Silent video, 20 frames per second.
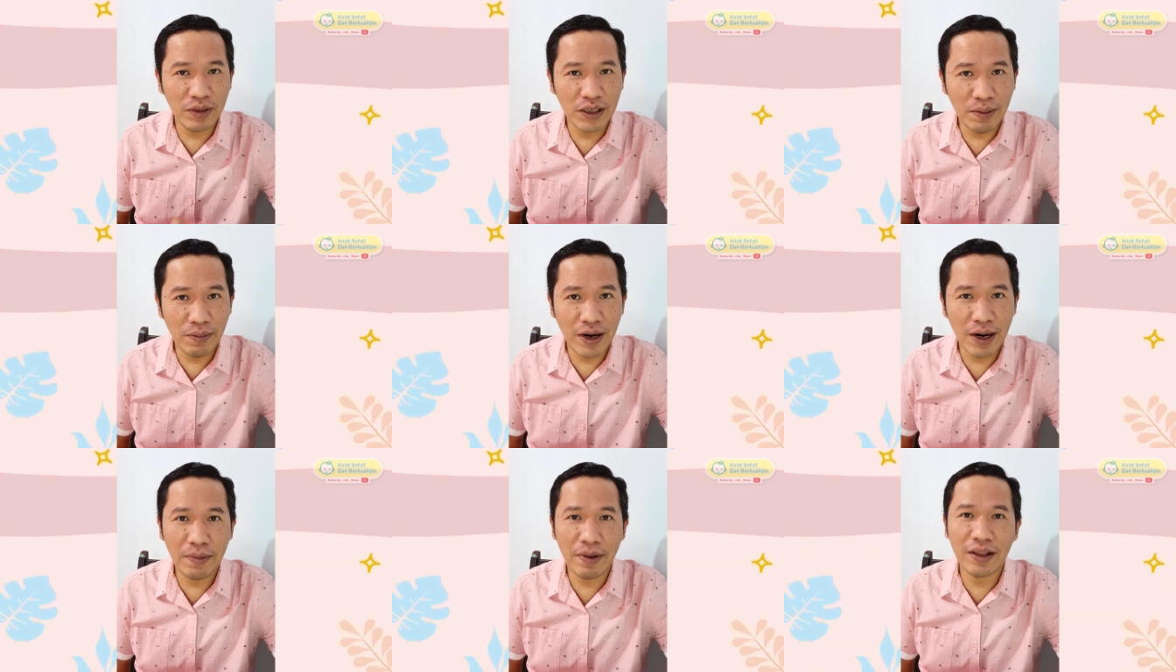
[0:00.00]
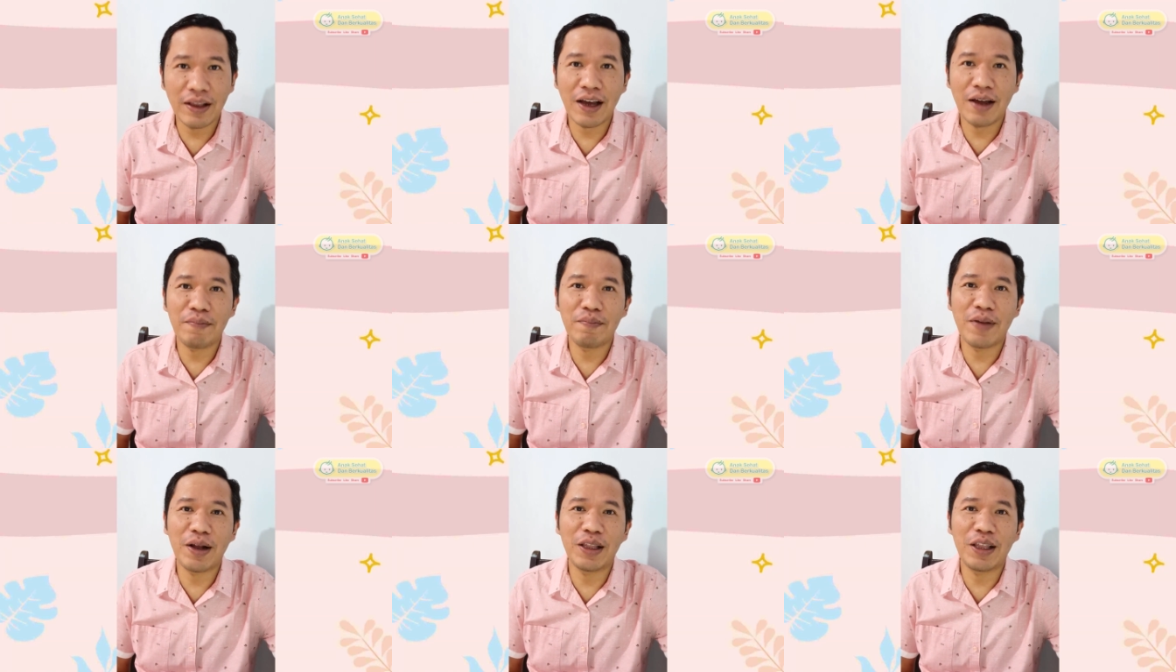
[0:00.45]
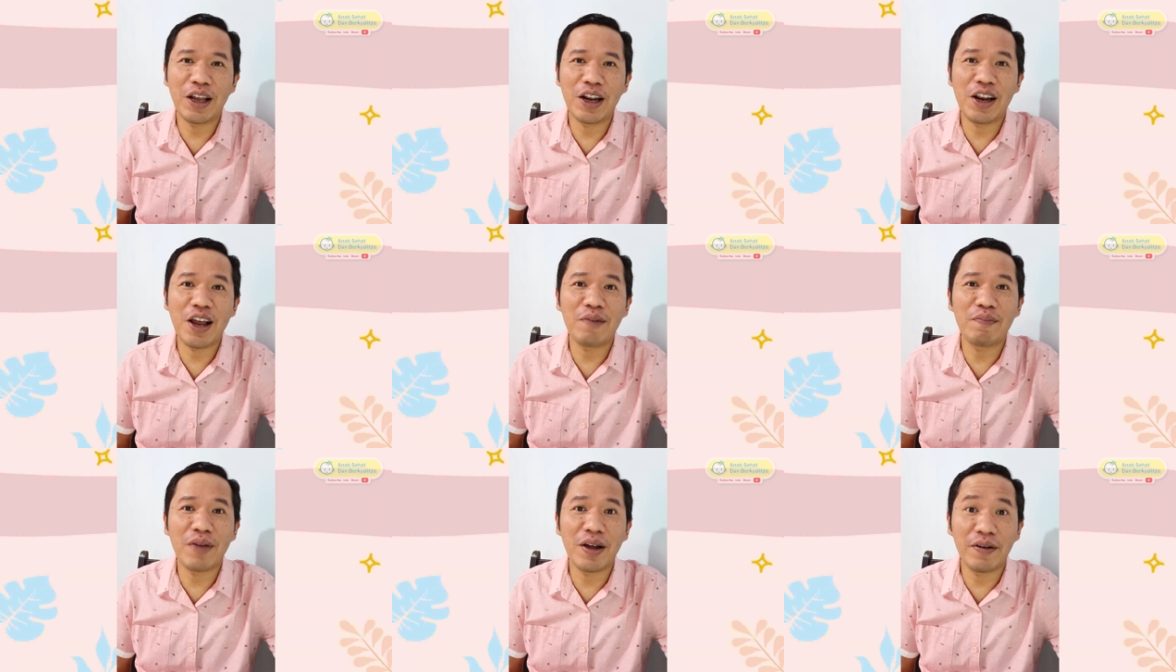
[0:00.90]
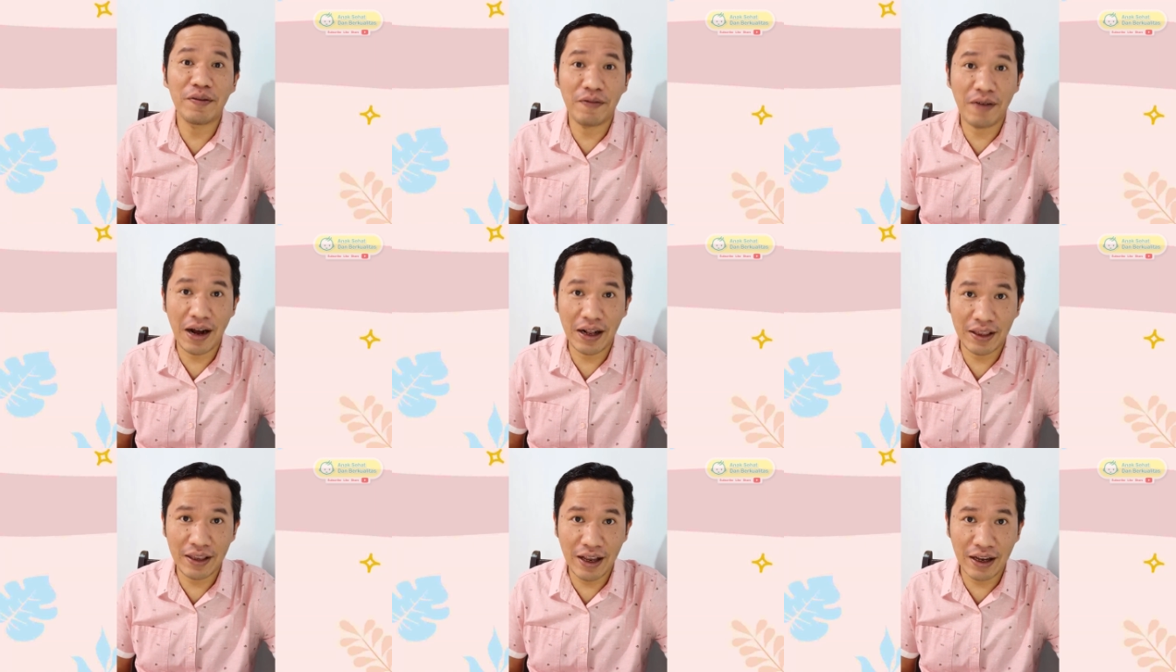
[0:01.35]
bisa mendapatkan materi dan
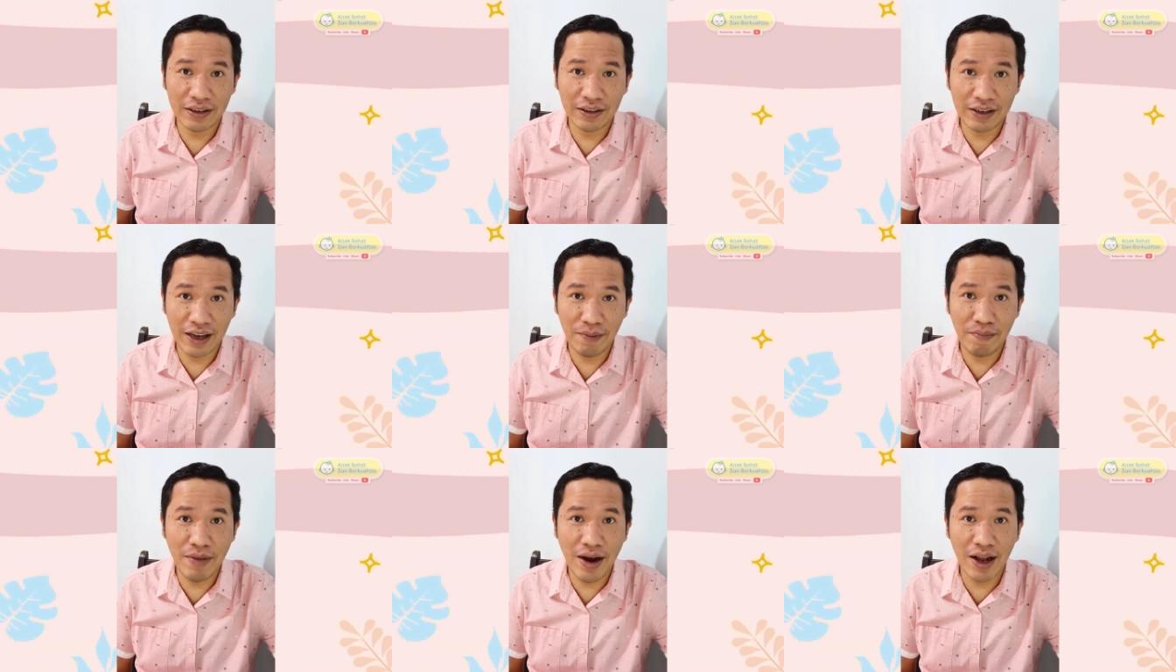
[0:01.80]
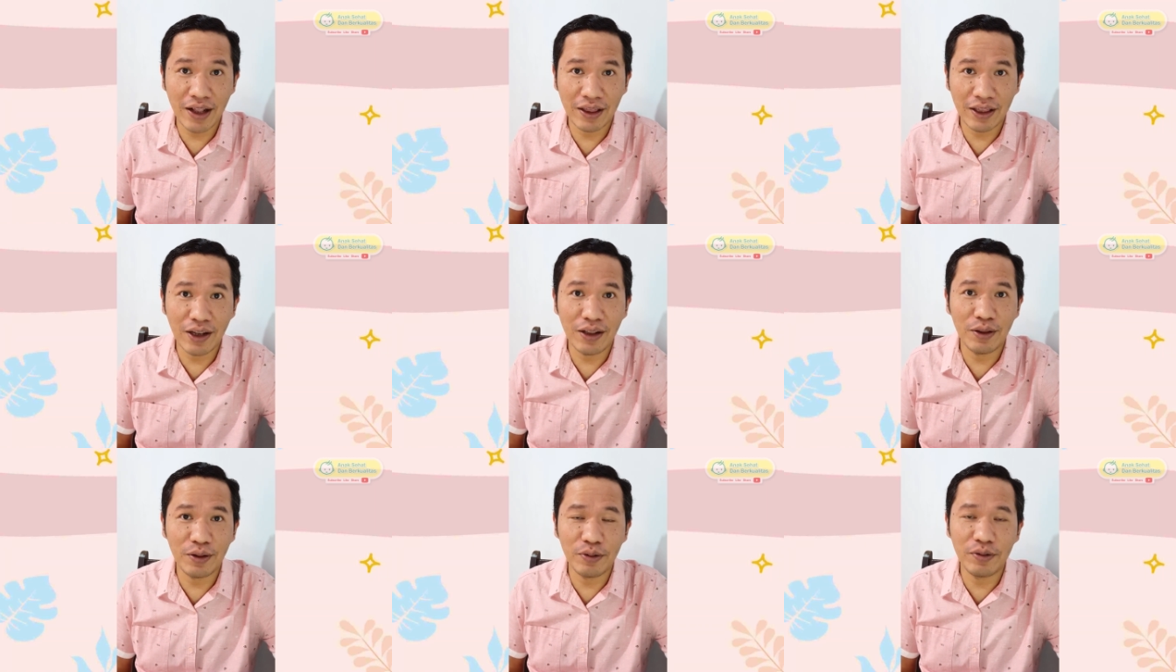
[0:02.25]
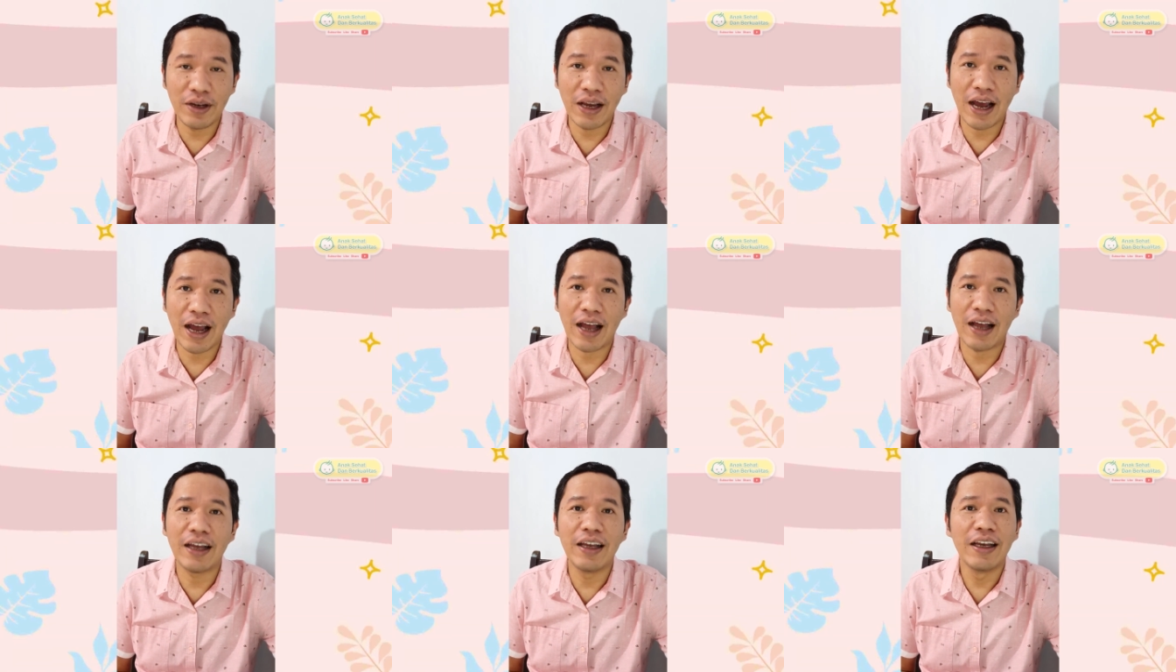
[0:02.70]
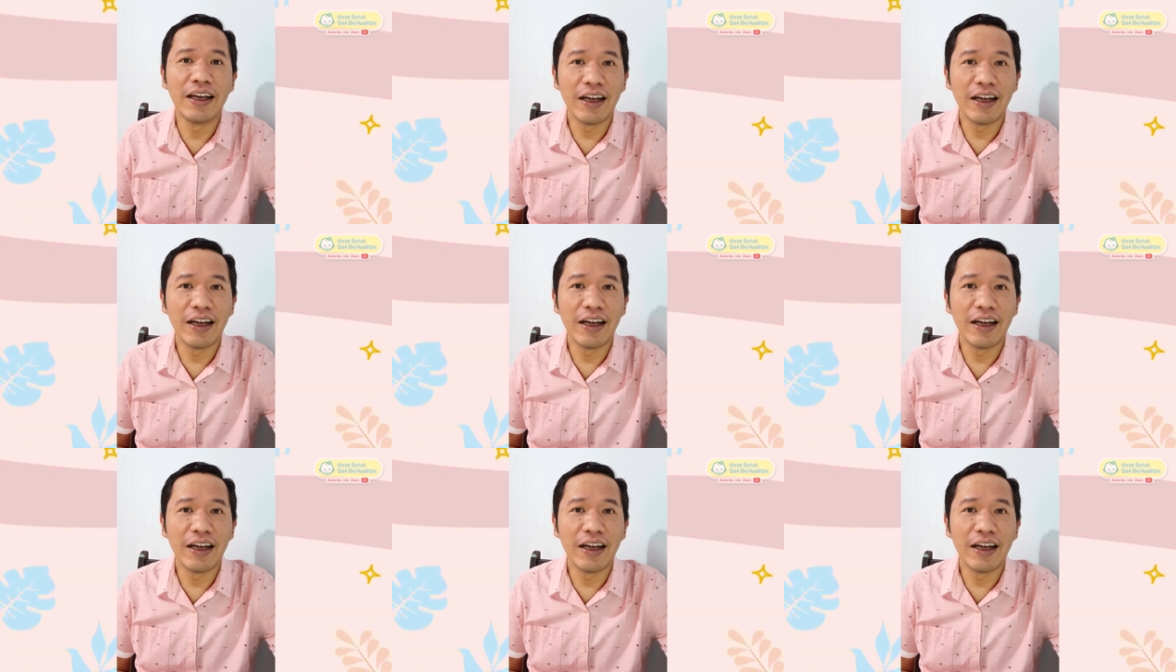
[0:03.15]
manfaat yang sama tentunya.